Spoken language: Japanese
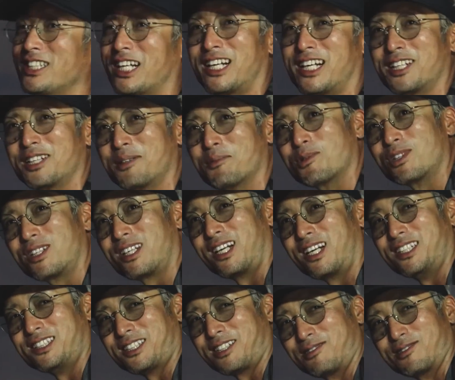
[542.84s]
魚って持って帰
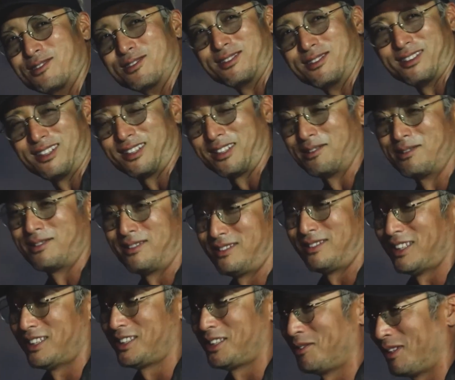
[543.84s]
りたくなっ
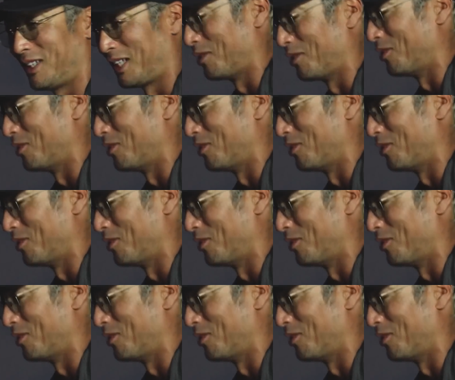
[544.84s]
なっちゃうんやけ